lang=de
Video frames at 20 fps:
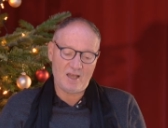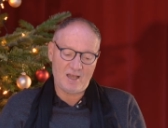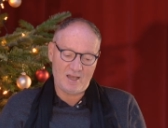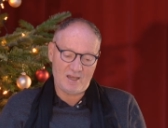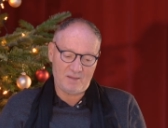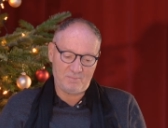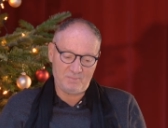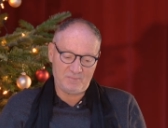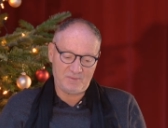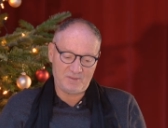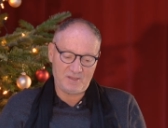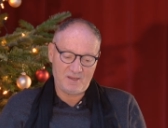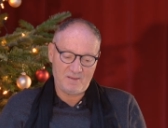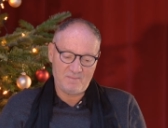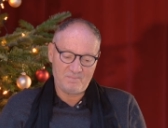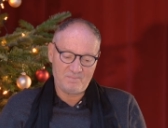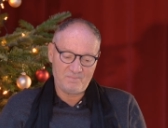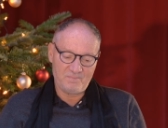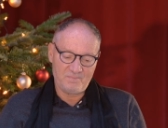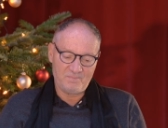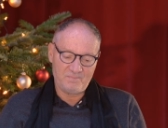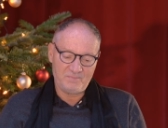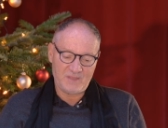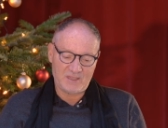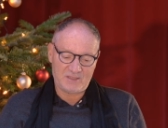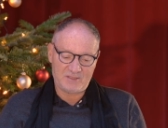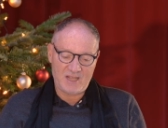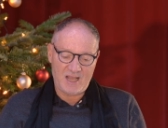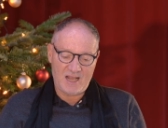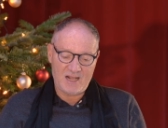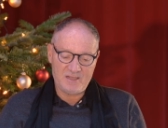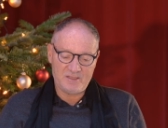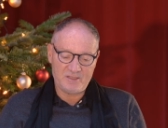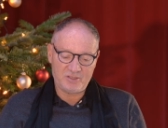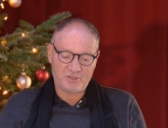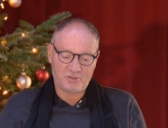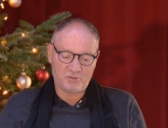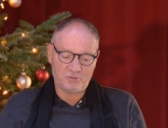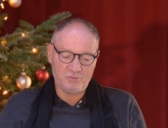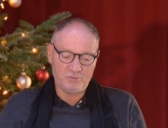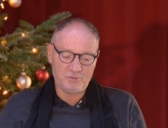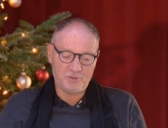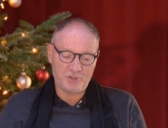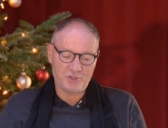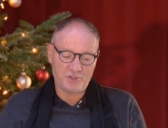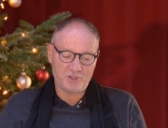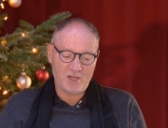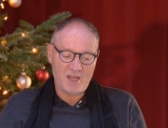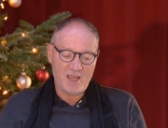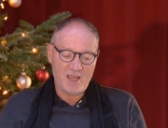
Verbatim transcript: Abend, dass der alte Scrooge